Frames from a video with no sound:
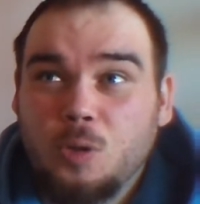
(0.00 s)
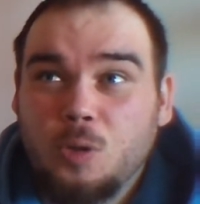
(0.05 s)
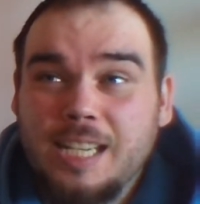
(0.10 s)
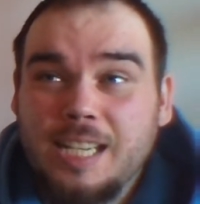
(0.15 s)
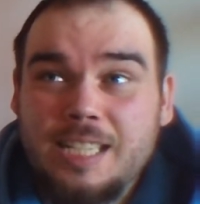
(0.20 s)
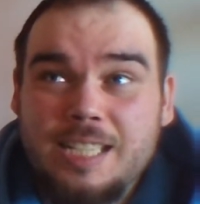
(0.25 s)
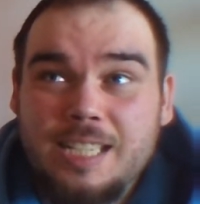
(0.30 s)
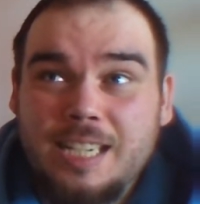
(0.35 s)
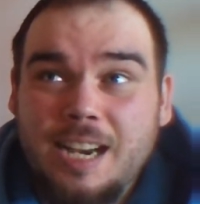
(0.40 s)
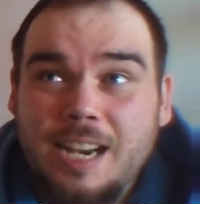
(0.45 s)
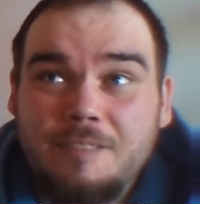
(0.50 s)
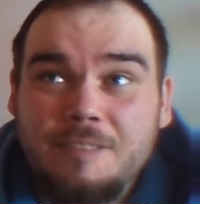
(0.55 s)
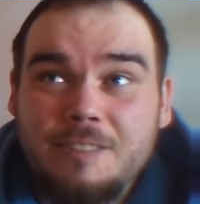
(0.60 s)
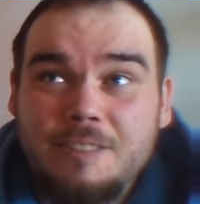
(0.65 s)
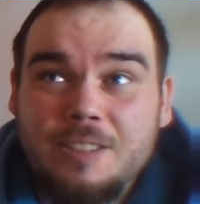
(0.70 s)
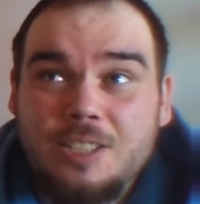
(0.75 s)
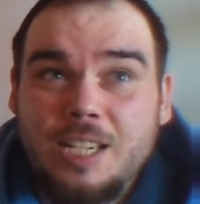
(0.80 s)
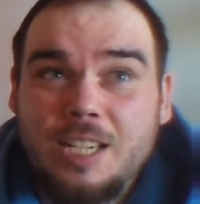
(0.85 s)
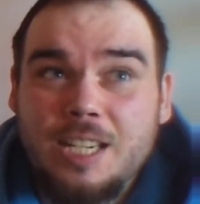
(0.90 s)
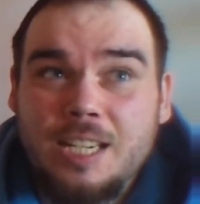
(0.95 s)
Jest to o
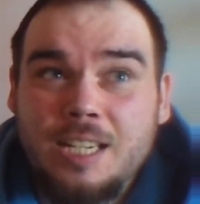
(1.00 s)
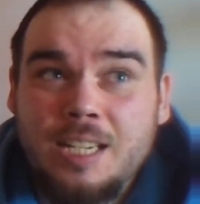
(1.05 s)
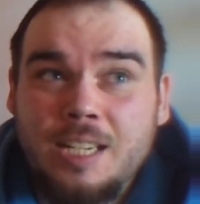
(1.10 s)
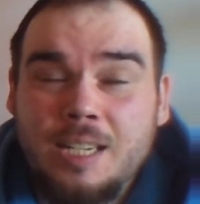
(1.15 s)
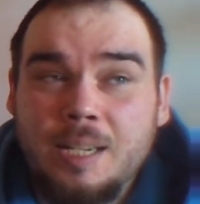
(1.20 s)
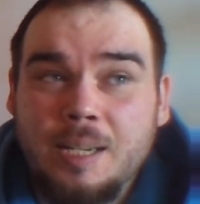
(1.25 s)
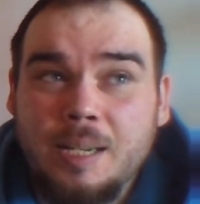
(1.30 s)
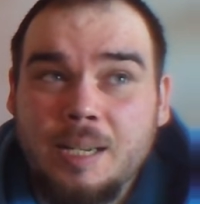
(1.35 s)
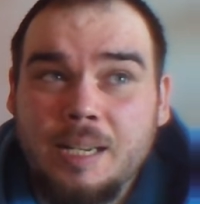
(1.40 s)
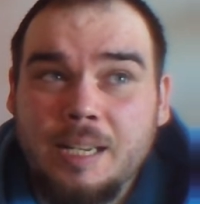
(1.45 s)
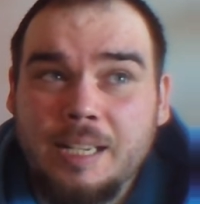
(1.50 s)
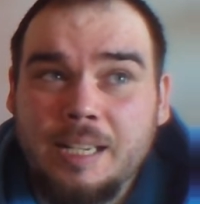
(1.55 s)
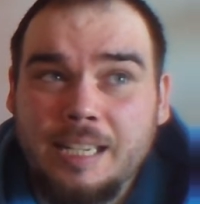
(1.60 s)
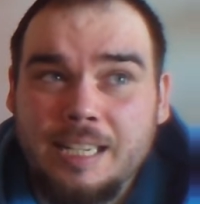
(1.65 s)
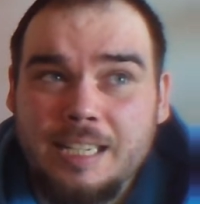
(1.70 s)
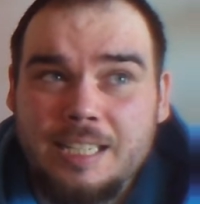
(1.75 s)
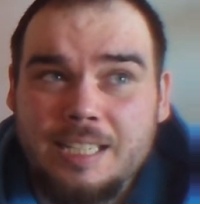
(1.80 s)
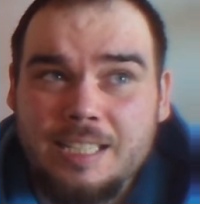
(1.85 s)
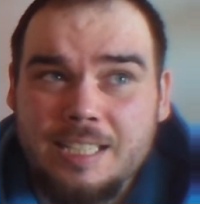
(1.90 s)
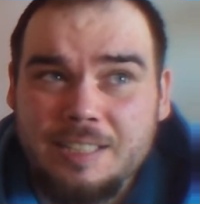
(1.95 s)
tyle ciekawe,
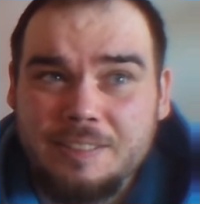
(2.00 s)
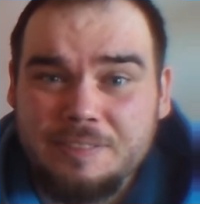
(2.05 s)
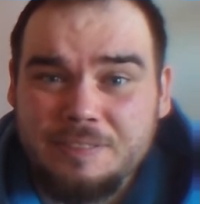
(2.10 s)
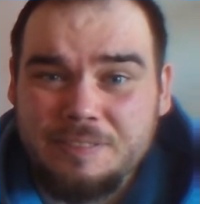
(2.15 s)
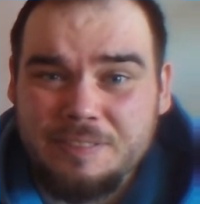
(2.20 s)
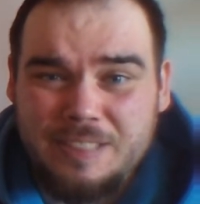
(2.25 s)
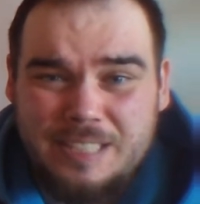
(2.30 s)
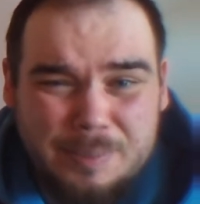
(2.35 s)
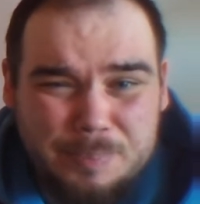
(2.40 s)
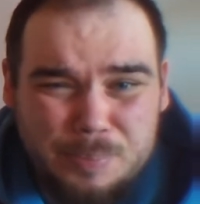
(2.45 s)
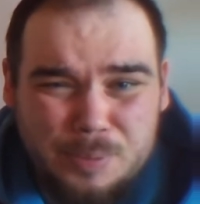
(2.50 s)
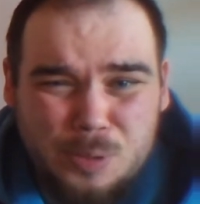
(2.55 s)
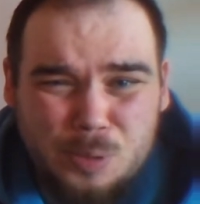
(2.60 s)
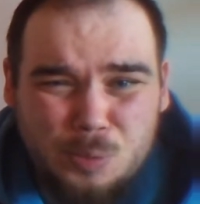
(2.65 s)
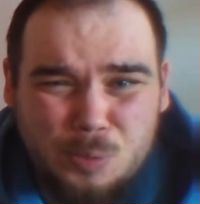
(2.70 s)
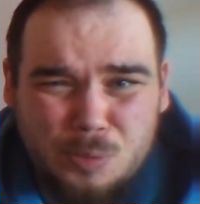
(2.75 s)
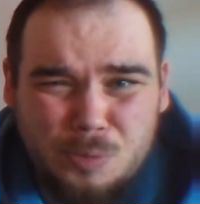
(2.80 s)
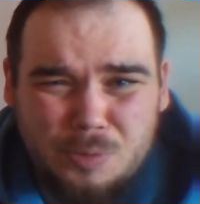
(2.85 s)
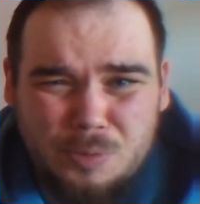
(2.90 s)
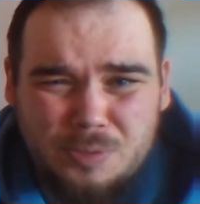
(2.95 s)
że
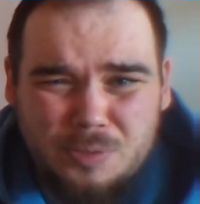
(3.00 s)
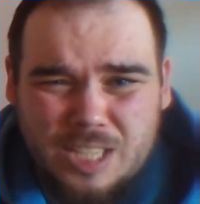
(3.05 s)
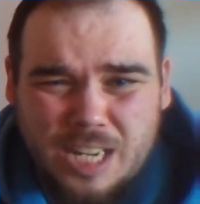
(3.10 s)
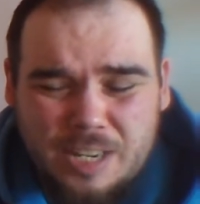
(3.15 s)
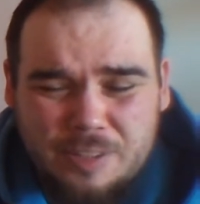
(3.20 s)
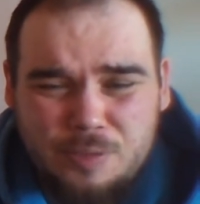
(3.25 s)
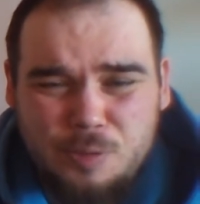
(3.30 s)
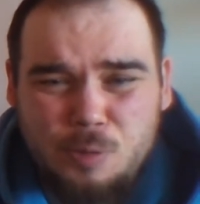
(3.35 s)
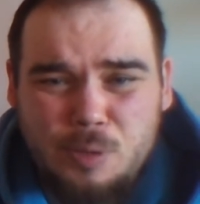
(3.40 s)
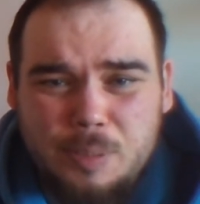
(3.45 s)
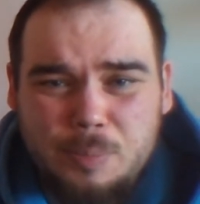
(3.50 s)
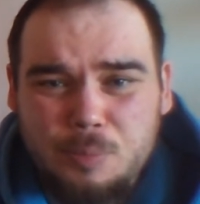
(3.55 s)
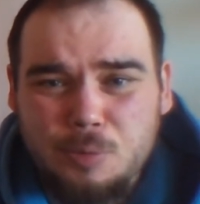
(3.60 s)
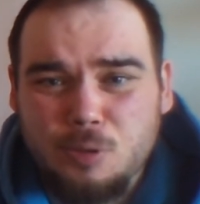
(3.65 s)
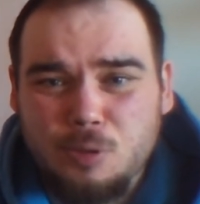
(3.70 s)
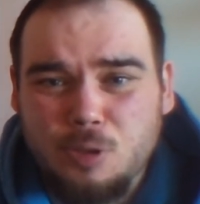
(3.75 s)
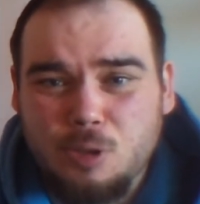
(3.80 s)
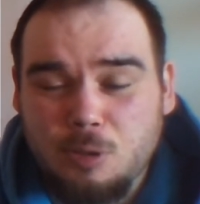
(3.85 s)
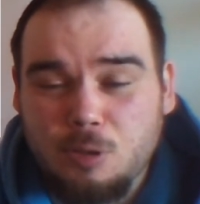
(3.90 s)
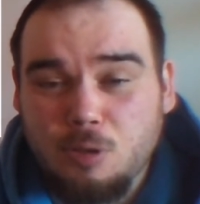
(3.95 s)
jeszcze w lipcu,
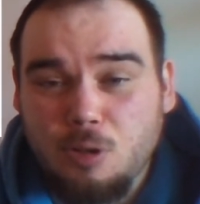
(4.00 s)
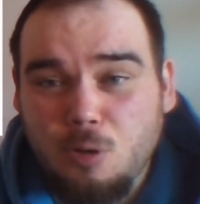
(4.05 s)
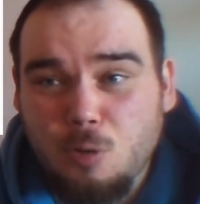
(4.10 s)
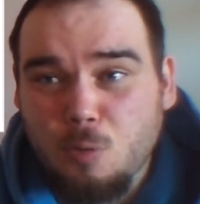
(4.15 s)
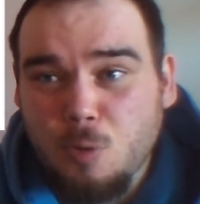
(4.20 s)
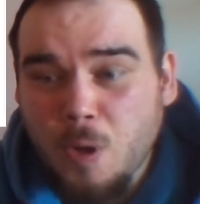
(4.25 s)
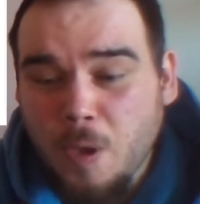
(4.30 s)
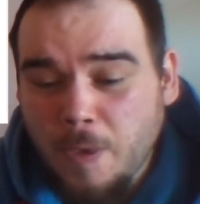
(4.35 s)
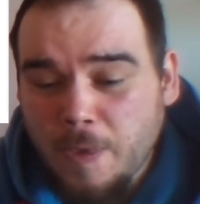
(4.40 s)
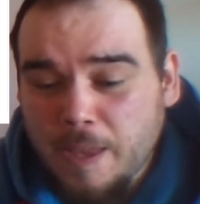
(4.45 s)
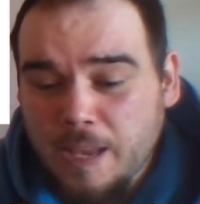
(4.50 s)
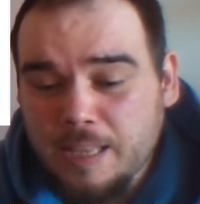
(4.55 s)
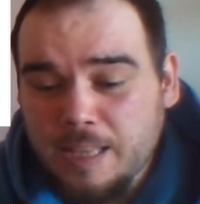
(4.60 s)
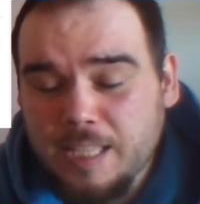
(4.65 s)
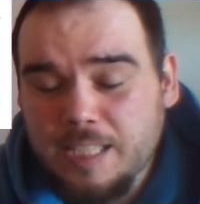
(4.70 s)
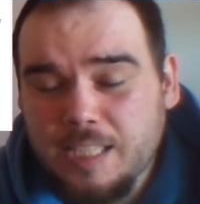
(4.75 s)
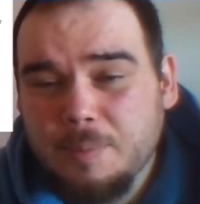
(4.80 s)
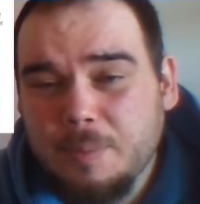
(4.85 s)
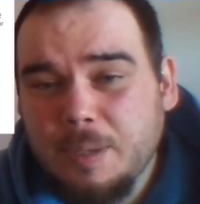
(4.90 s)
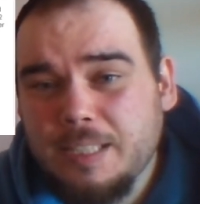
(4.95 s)
czerwcu, lipcu zeszłego
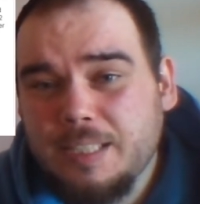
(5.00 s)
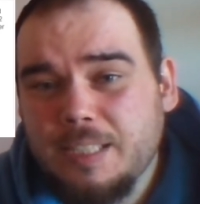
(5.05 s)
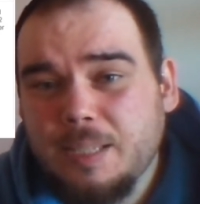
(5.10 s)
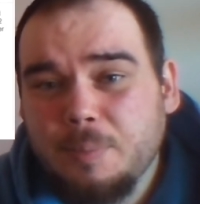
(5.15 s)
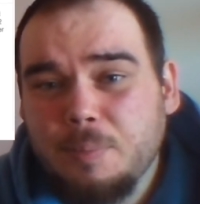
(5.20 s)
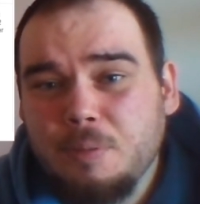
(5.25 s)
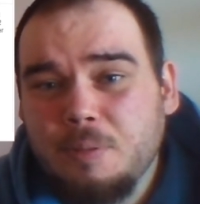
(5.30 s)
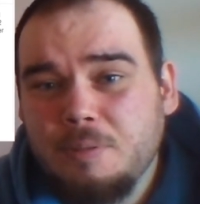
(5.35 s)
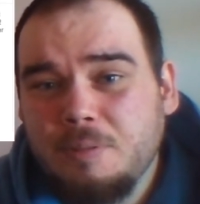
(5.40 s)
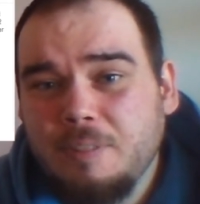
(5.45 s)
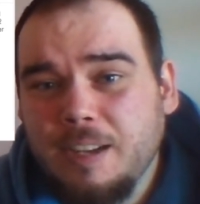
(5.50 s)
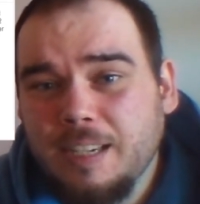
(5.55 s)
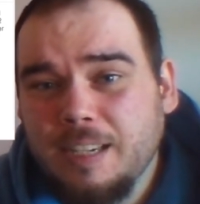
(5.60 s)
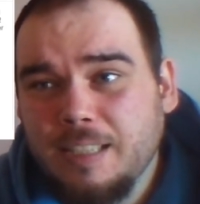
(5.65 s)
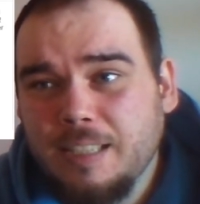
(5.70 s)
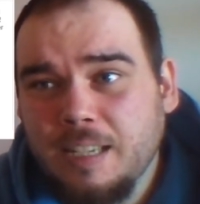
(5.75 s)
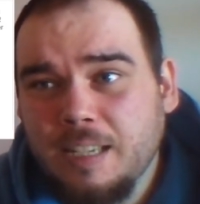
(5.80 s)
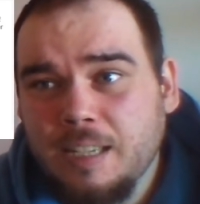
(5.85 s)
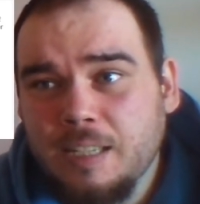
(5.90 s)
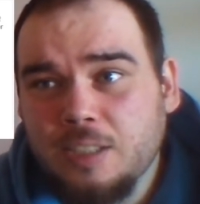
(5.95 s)
roku te same
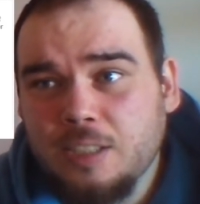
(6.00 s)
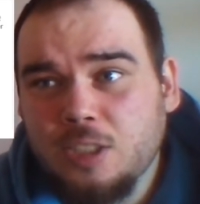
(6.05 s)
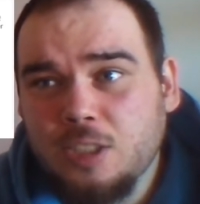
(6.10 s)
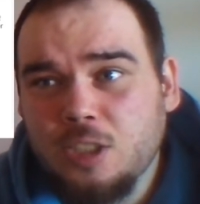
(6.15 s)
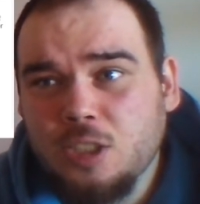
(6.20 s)
akcje były